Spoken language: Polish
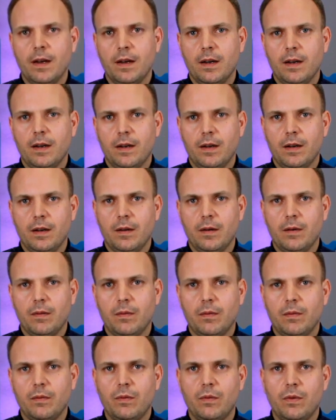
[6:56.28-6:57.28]
E,
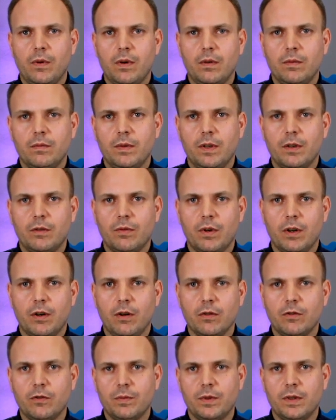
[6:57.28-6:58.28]
u niektórych
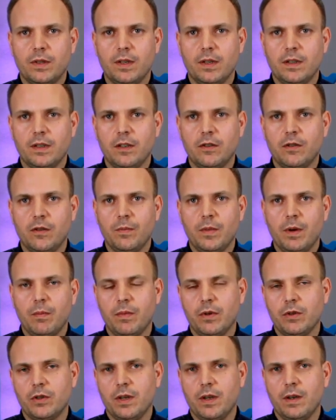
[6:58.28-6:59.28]
osób z synestezją
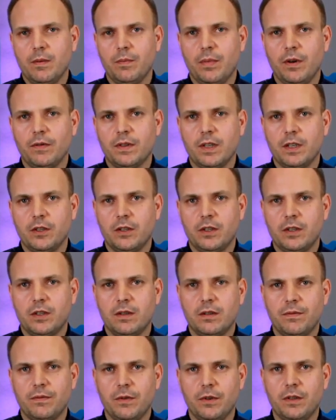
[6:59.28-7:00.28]
może powstać
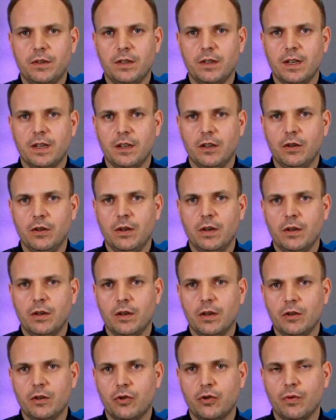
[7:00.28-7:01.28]
swoisty taki
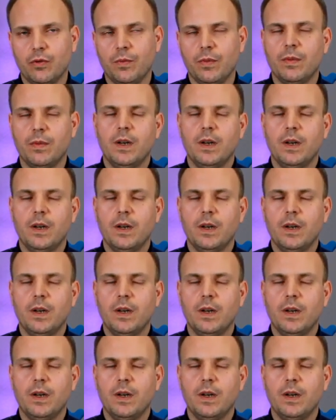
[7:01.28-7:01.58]
e, szum